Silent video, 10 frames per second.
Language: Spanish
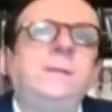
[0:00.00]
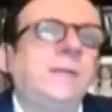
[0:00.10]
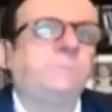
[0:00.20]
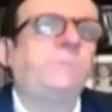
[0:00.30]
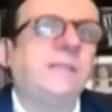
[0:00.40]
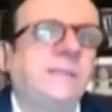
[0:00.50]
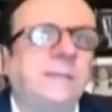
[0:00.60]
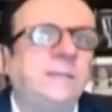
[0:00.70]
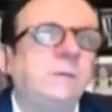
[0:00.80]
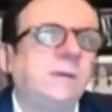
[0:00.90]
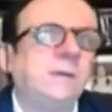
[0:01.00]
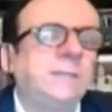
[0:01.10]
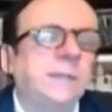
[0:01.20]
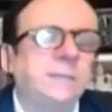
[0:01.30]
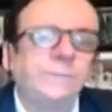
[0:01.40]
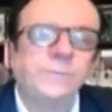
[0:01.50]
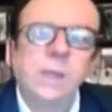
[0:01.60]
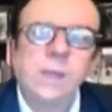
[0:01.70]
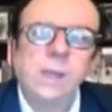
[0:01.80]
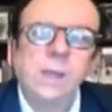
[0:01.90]
de expectativas
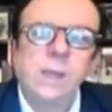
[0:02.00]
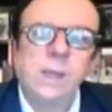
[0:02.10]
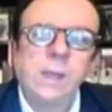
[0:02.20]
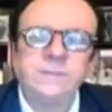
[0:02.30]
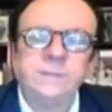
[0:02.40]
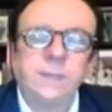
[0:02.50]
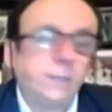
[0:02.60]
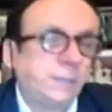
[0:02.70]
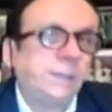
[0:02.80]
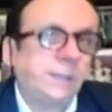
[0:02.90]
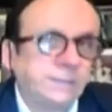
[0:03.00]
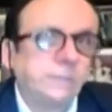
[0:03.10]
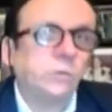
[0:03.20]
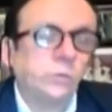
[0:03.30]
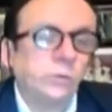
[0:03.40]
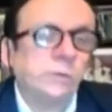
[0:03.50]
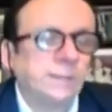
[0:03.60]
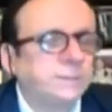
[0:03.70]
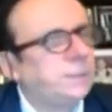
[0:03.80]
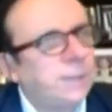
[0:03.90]
distintas este, que tienen que ser
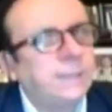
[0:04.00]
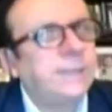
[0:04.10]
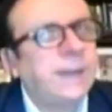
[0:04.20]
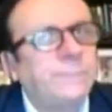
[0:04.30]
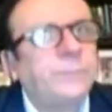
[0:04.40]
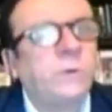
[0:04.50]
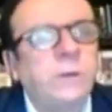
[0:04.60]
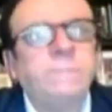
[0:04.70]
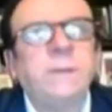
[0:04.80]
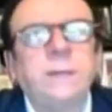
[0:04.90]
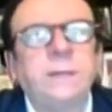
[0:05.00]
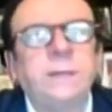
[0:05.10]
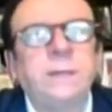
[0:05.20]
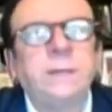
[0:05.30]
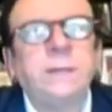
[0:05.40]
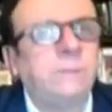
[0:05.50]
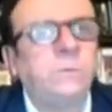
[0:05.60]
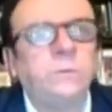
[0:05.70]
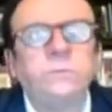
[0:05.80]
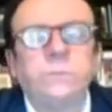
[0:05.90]
solucionadas. Y el gran problema que
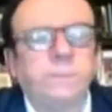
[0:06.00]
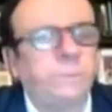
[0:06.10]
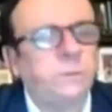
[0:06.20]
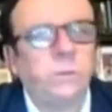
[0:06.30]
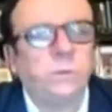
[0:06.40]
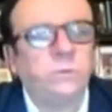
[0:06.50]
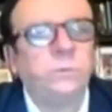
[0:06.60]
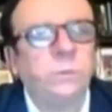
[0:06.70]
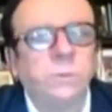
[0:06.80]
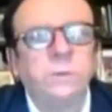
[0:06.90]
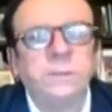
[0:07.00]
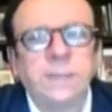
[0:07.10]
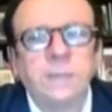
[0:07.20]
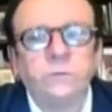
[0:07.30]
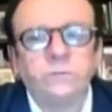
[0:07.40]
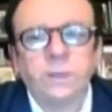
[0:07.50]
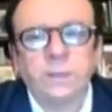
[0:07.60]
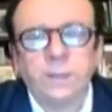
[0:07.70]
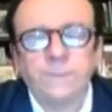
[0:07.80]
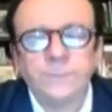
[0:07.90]
arrastramos, repito, de los últimos 20 años es
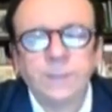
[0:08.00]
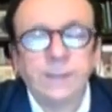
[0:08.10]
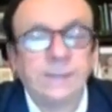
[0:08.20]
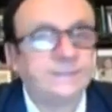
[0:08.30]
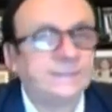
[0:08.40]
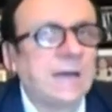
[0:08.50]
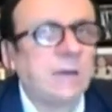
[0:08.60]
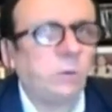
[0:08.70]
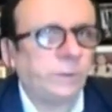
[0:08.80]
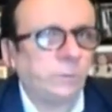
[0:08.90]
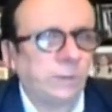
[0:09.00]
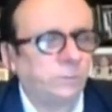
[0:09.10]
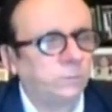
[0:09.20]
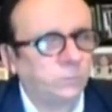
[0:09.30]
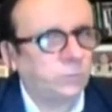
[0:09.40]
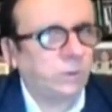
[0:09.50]
que el Estado peruano, no estoy